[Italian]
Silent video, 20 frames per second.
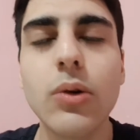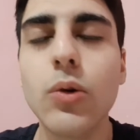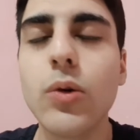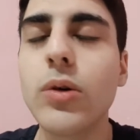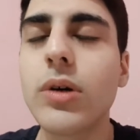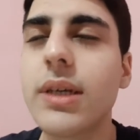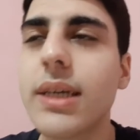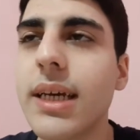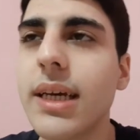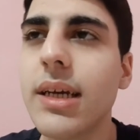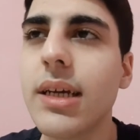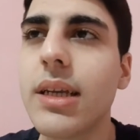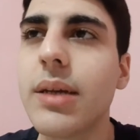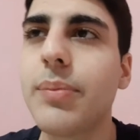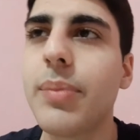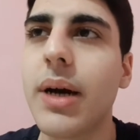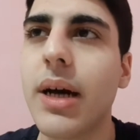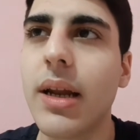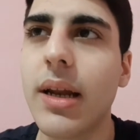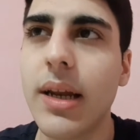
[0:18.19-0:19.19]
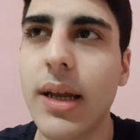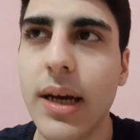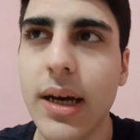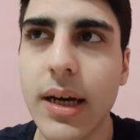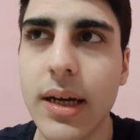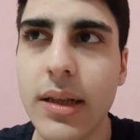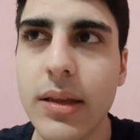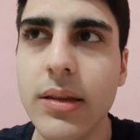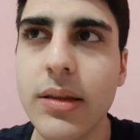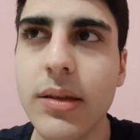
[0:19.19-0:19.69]
Ok le palle
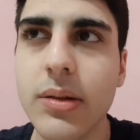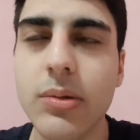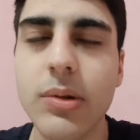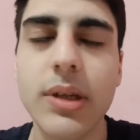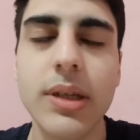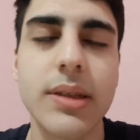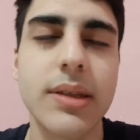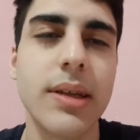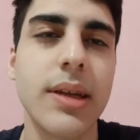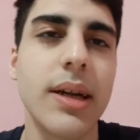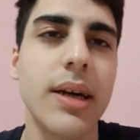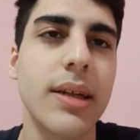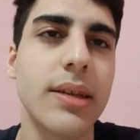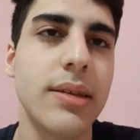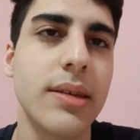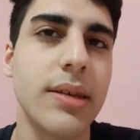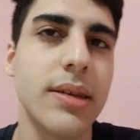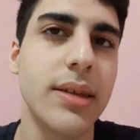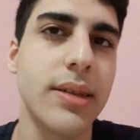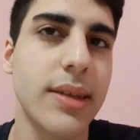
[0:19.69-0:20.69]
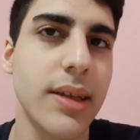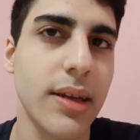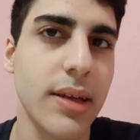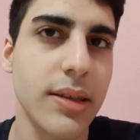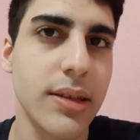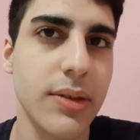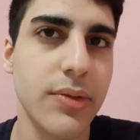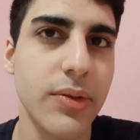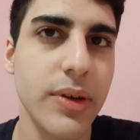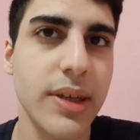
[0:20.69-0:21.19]
alte, quelle tirate
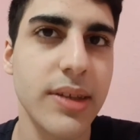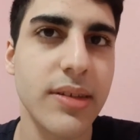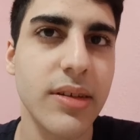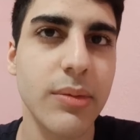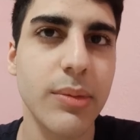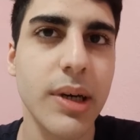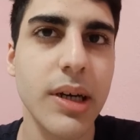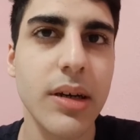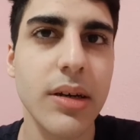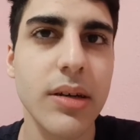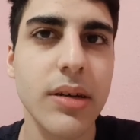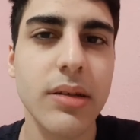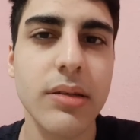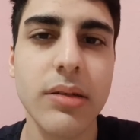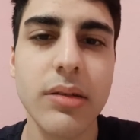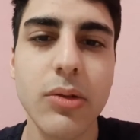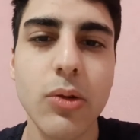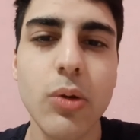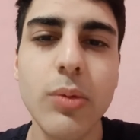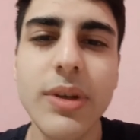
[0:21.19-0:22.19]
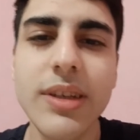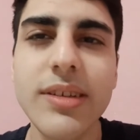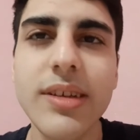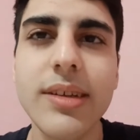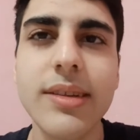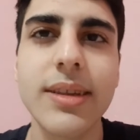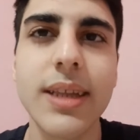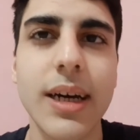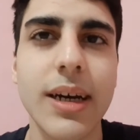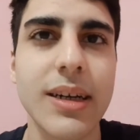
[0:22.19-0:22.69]
dalla difesa, ma come si
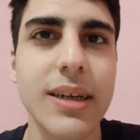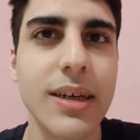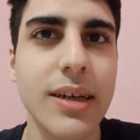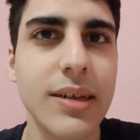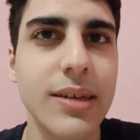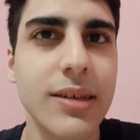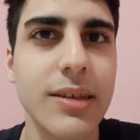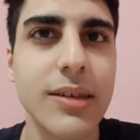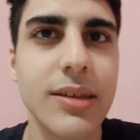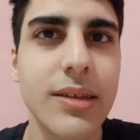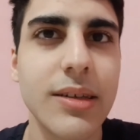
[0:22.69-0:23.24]
attacca?